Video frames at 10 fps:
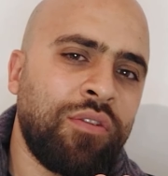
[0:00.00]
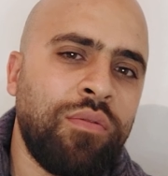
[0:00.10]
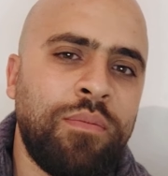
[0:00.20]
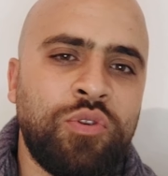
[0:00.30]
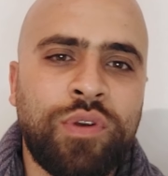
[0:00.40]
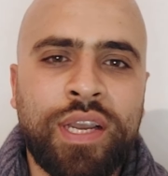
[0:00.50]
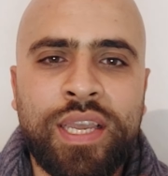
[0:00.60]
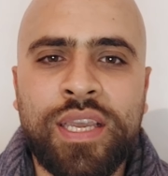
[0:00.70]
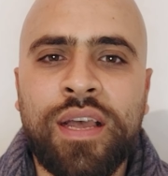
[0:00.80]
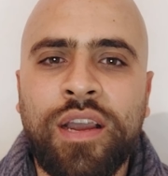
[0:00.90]
قوب
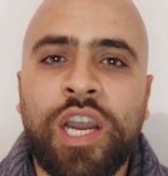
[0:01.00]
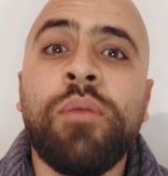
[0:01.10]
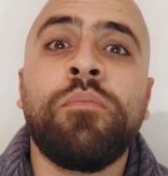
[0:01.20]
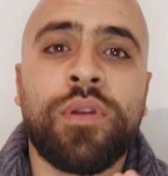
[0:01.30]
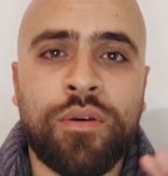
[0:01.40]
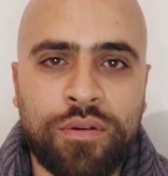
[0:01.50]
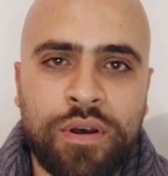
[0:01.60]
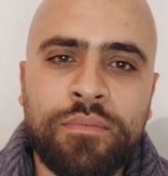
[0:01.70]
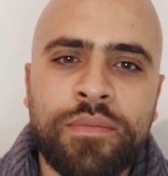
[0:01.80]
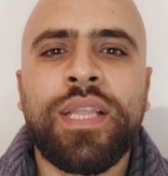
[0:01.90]
زجاجية عملاقة